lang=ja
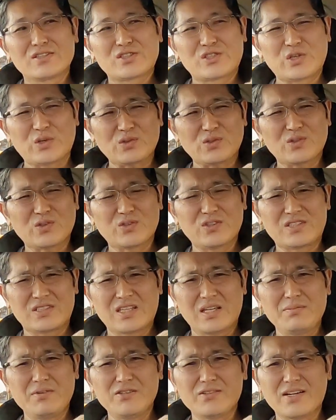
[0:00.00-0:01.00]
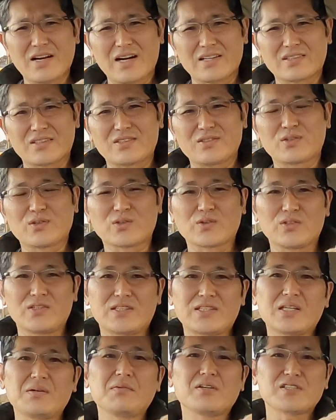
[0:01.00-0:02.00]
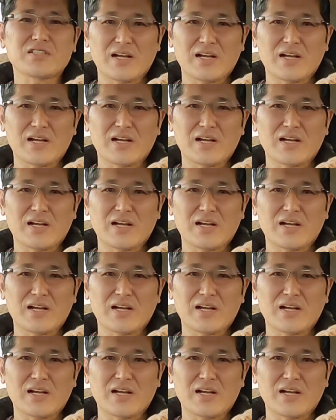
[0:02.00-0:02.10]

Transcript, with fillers: ちょっと行ってみるかっていうことで行ってみま